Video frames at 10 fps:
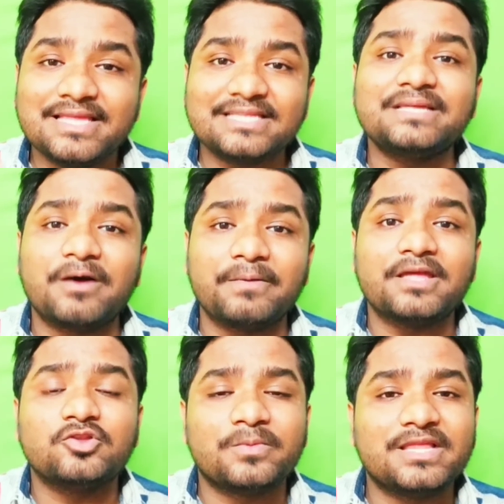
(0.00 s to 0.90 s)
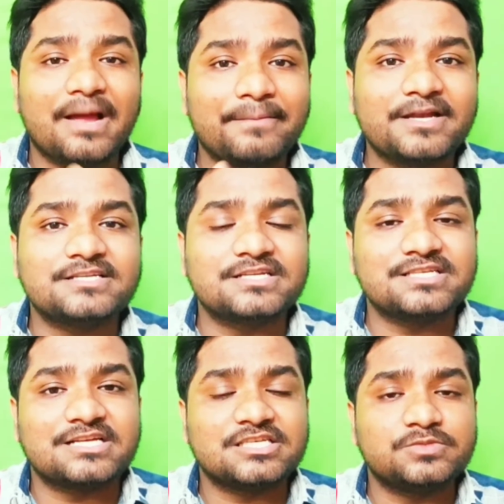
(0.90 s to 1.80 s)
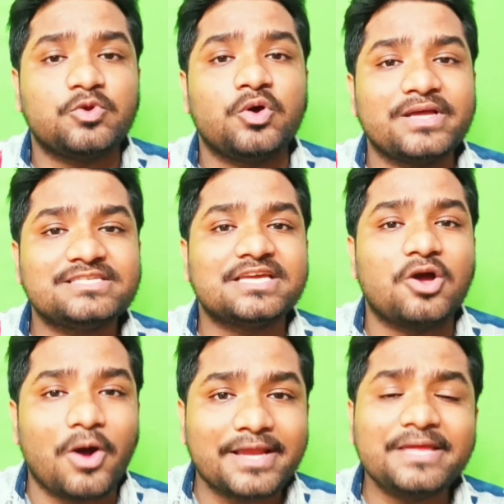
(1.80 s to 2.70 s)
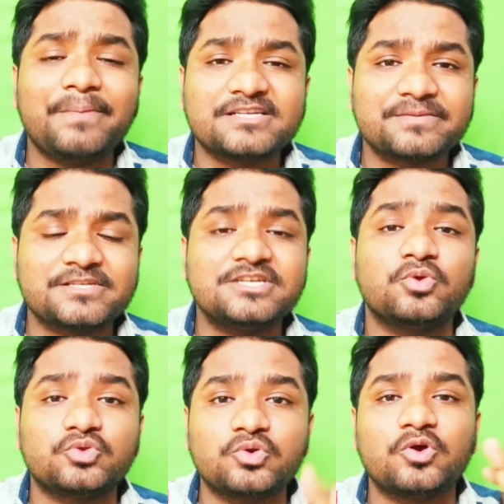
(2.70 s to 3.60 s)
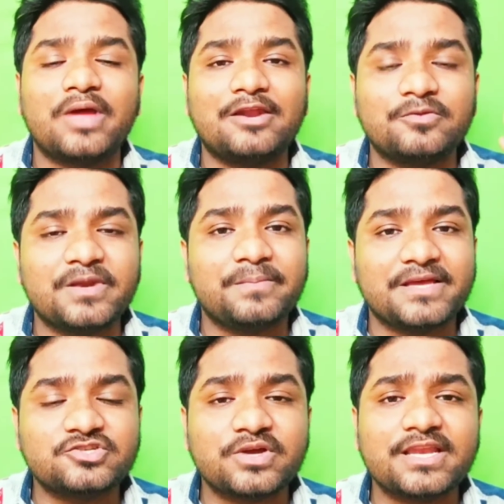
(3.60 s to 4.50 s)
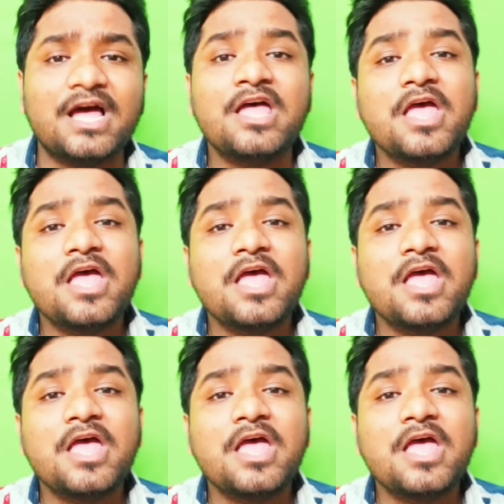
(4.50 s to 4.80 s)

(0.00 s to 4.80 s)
দেখতে পাবে তোমাদের আপগ্রেডেশন সাকসেসফুল হয়েছে কি হয়নি পাশাপাশি নতুন কোনো অ্যালটমেন্ট পেয়েছো কিনা